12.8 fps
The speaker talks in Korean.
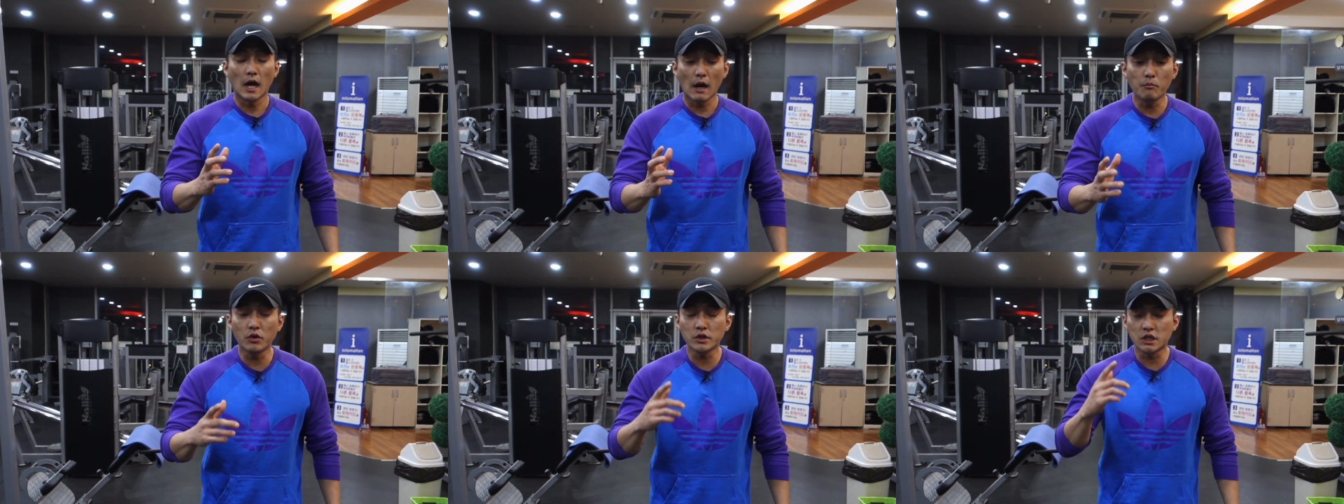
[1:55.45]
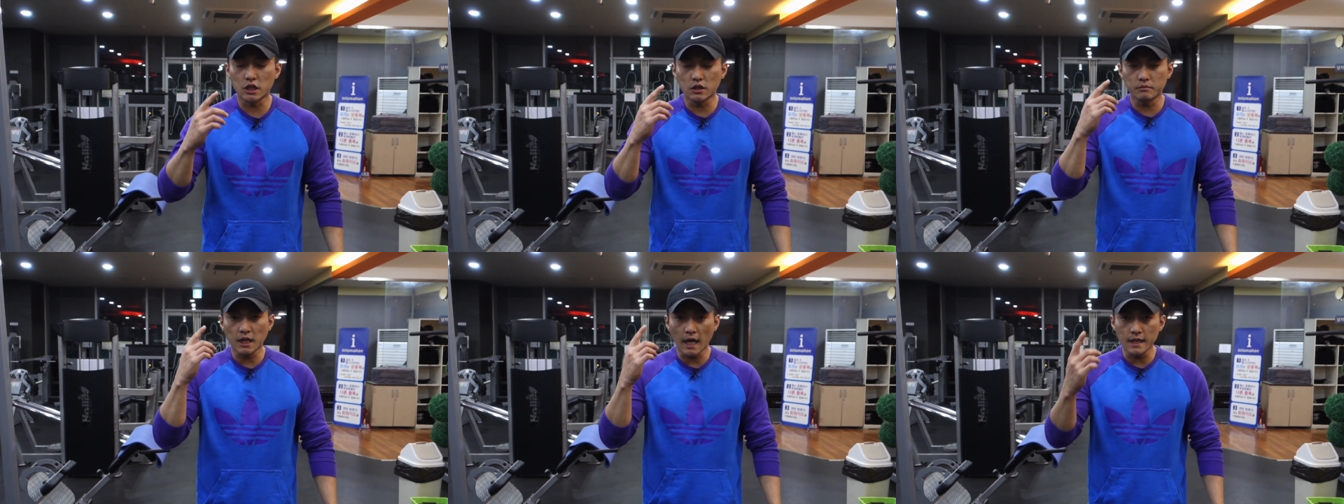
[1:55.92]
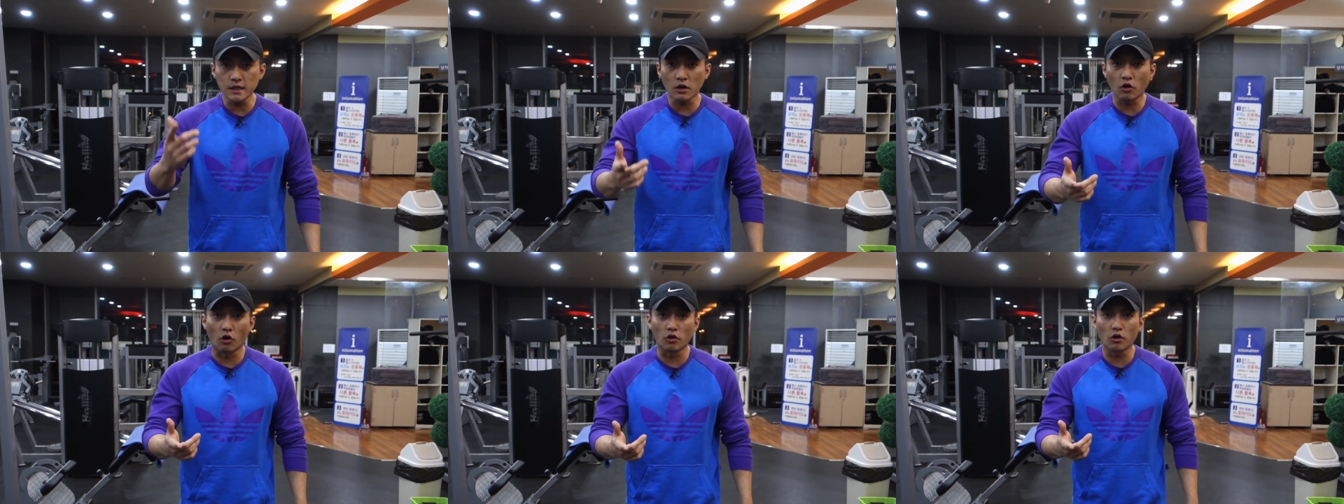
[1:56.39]
한번 지금
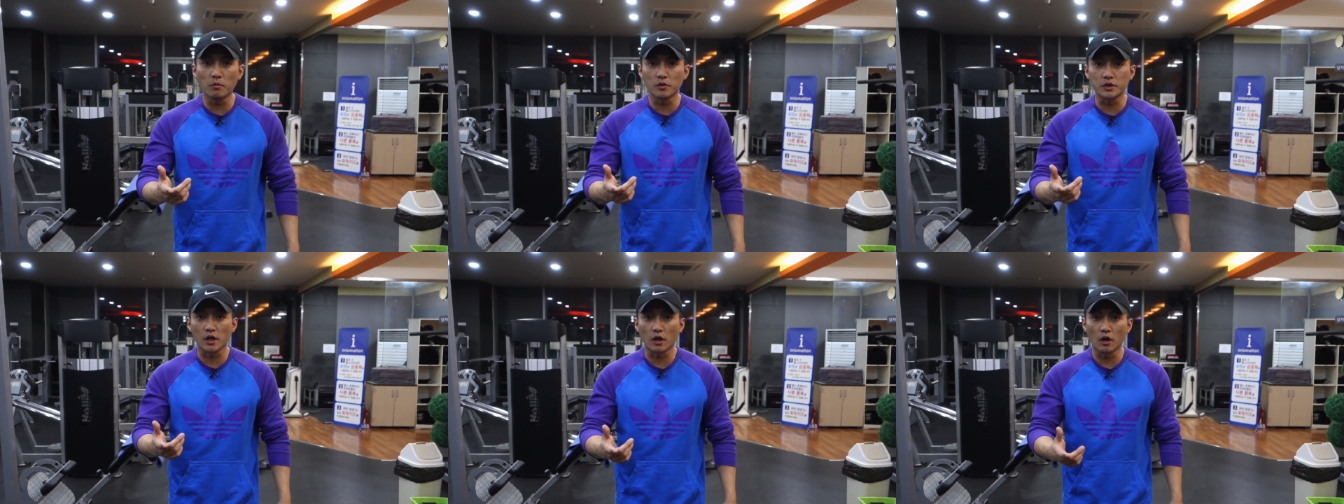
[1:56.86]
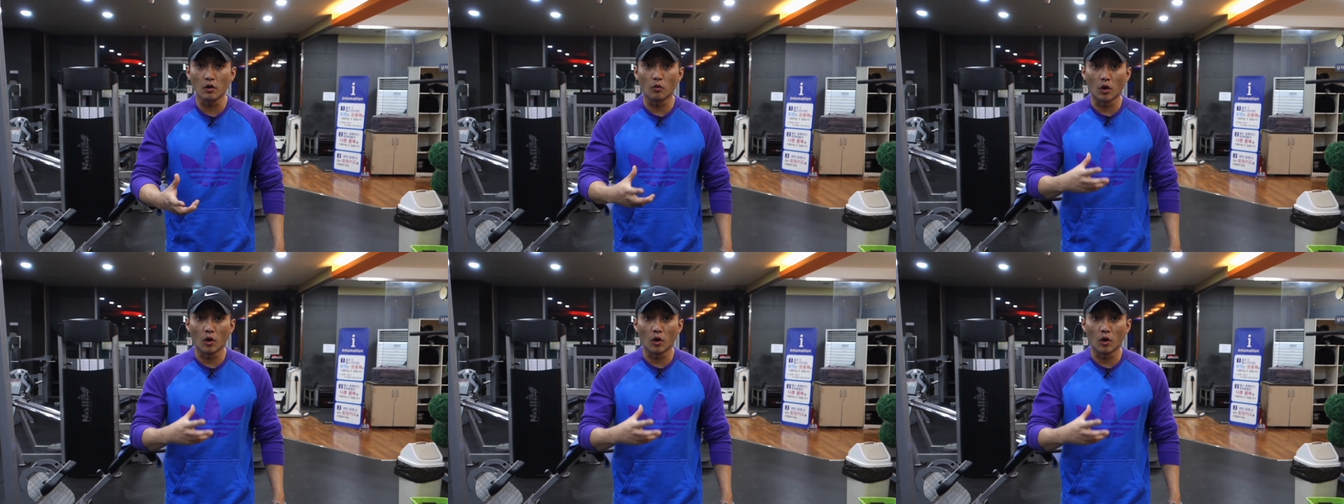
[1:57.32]
살짝 걸어보세요.